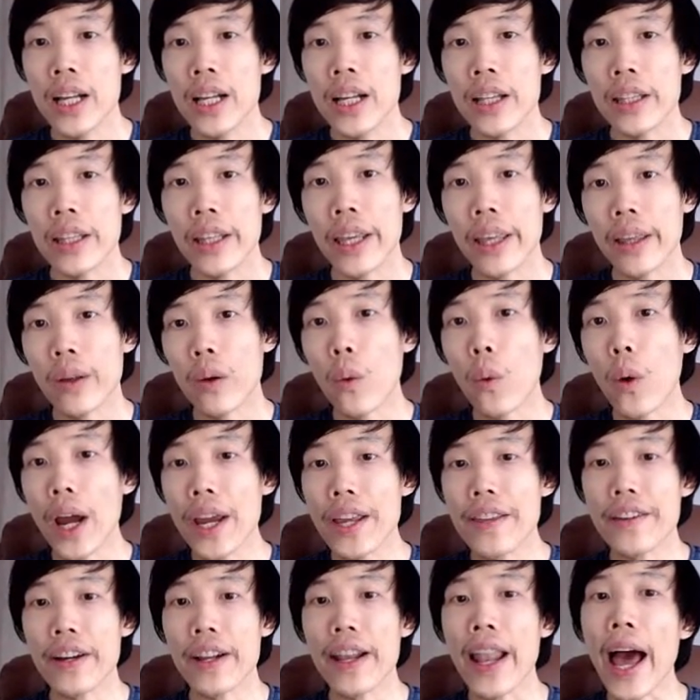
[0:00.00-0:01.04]
thì quay
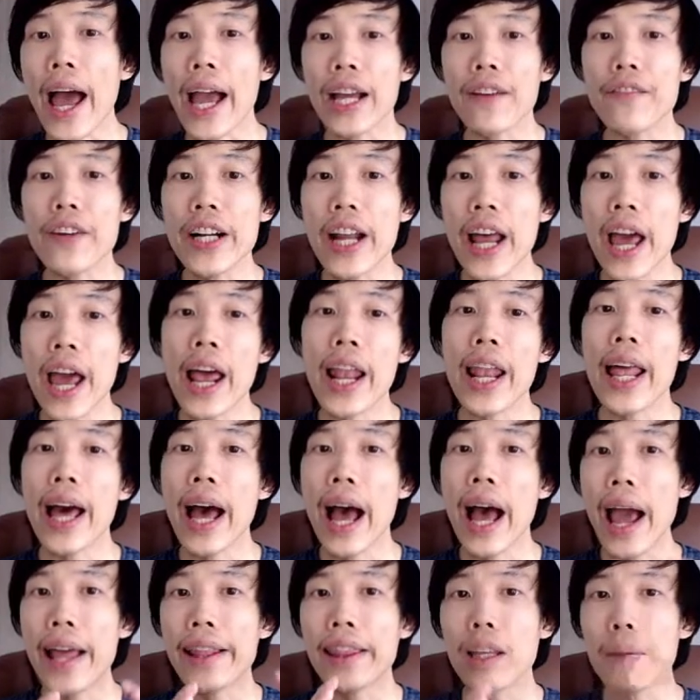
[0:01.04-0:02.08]
trở lại cái vấn đề
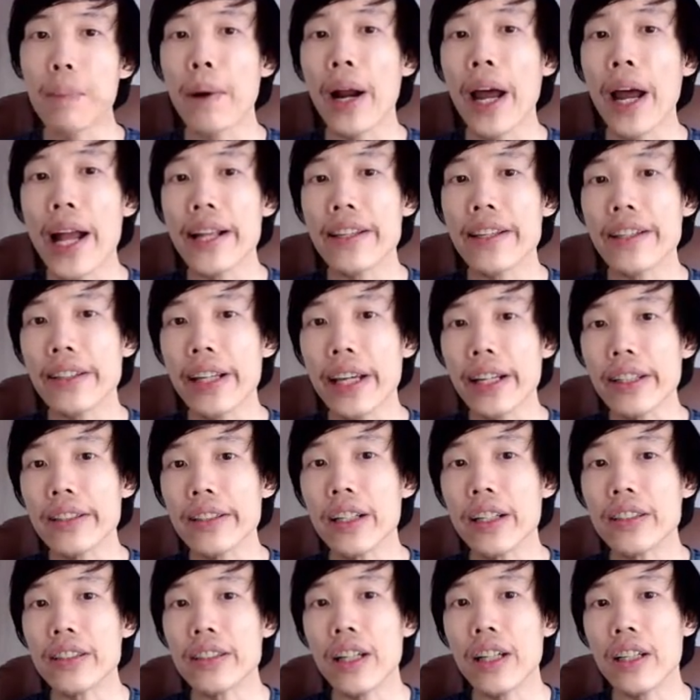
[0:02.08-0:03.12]
là enterprise architect
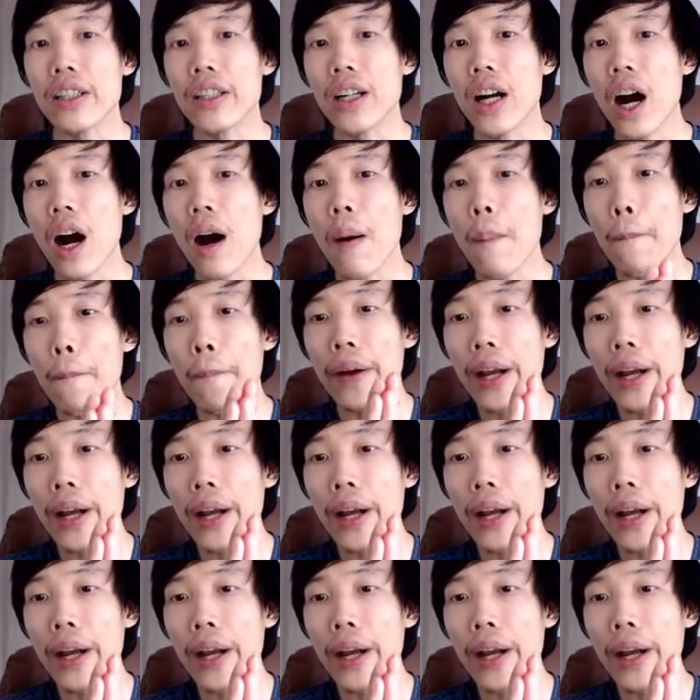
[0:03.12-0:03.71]
thực sự có